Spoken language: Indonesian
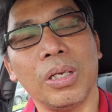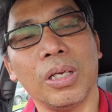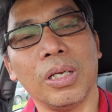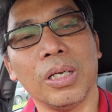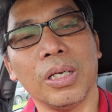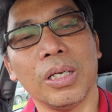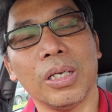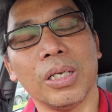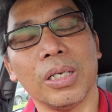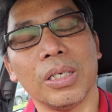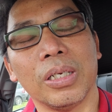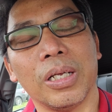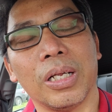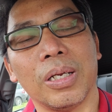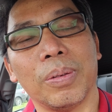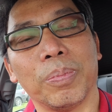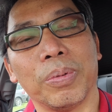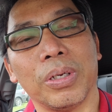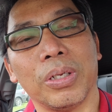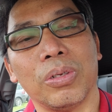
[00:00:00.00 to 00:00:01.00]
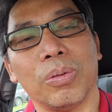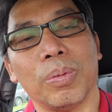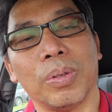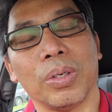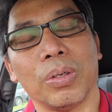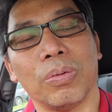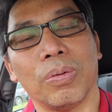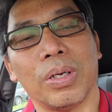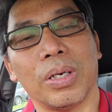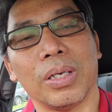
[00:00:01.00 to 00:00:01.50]
uh, dalam
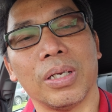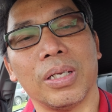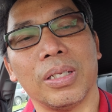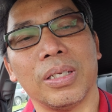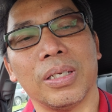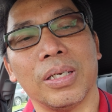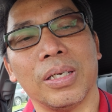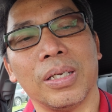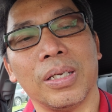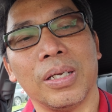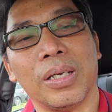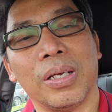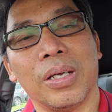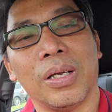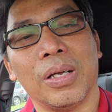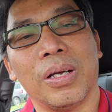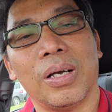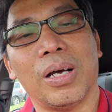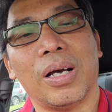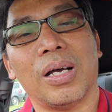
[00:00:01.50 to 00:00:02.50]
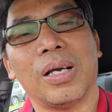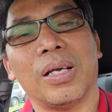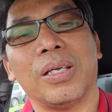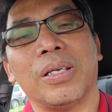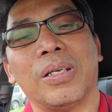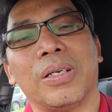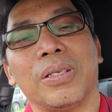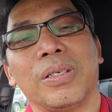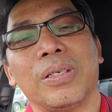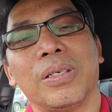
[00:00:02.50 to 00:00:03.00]
kehidupan keluarganya
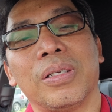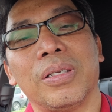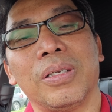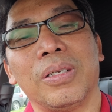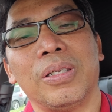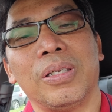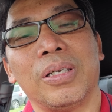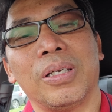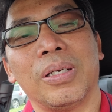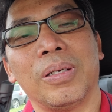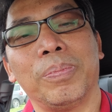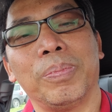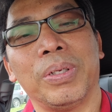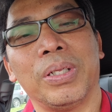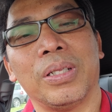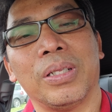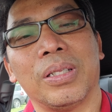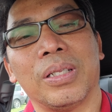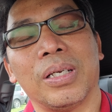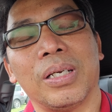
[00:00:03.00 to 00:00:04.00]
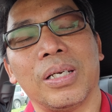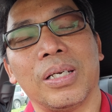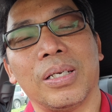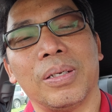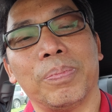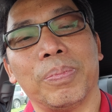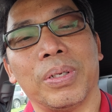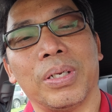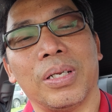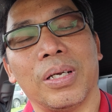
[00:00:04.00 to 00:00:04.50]
akhirnya dia minta
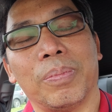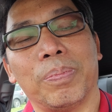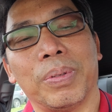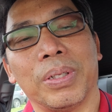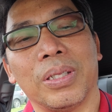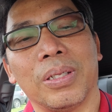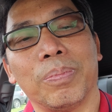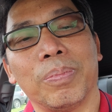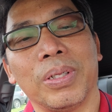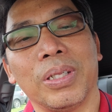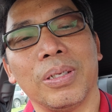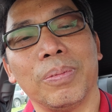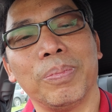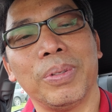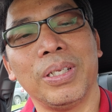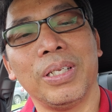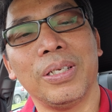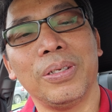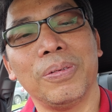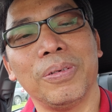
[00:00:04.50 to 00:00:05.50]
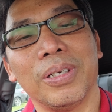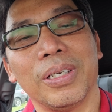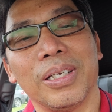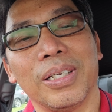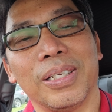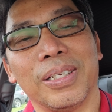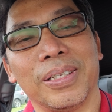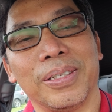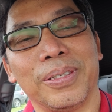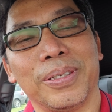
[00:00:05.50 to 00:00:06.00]
pendapat teman-temannya
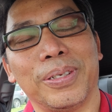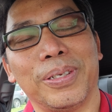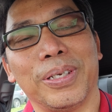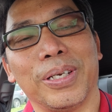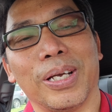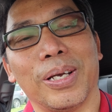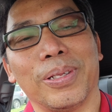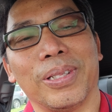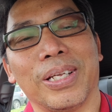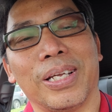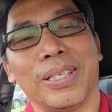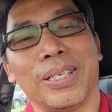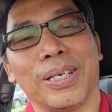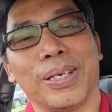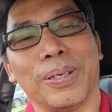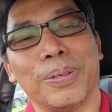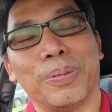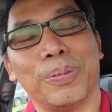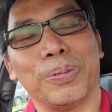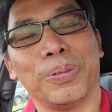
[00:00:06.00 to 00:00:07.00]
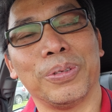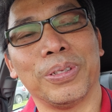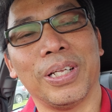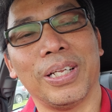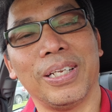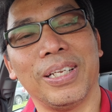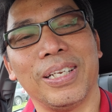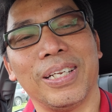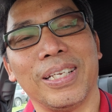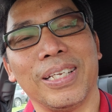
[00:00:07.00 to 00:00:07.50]
juga jadi nggak tanya ke
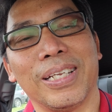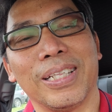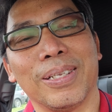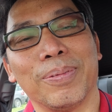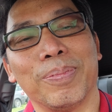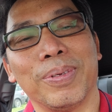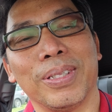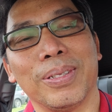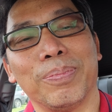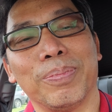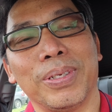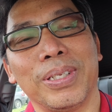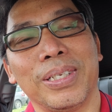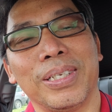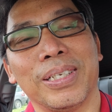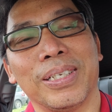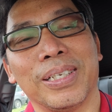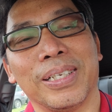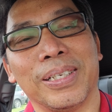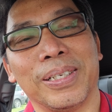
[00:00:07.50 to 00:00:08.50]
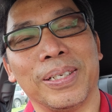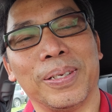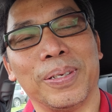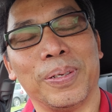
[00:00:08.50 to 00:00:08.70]
ustadz dia nanya teman-temannya